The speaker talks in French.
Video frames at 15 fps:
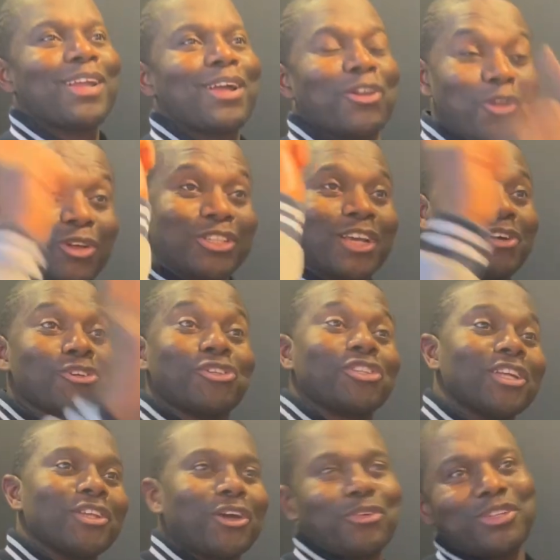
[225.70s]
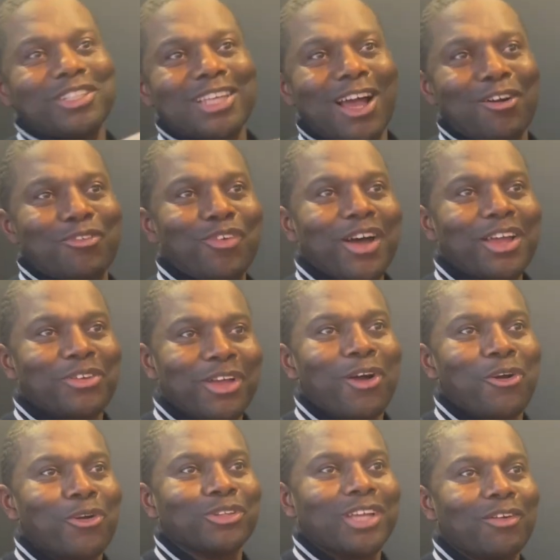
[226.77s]
Lorsqu'un jeune réussit à avoir une
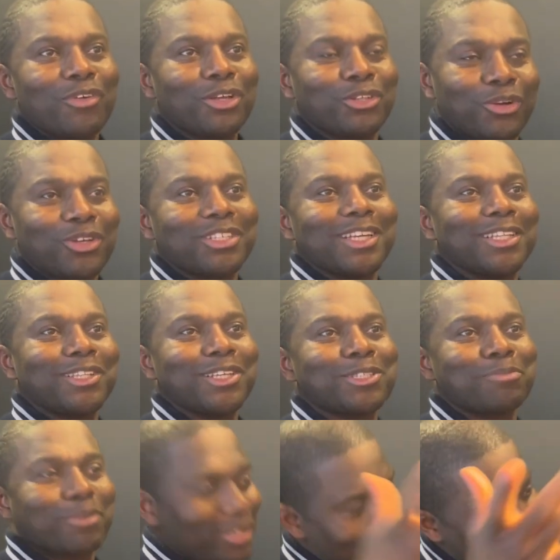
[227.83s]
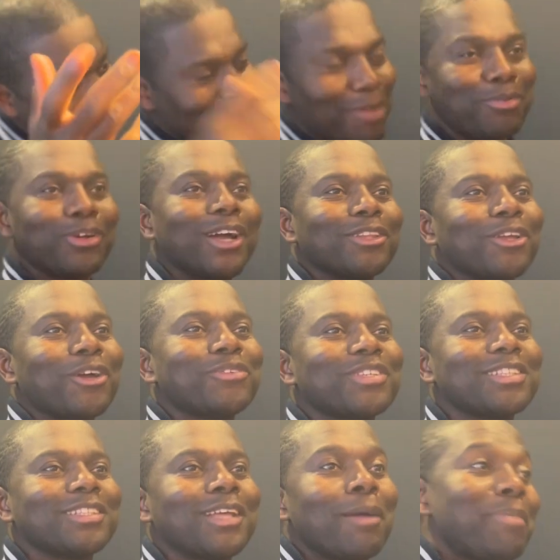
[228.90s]
rencontre avec Dieu, le Saint-Esprit, ben, c'est la plus grande réussite.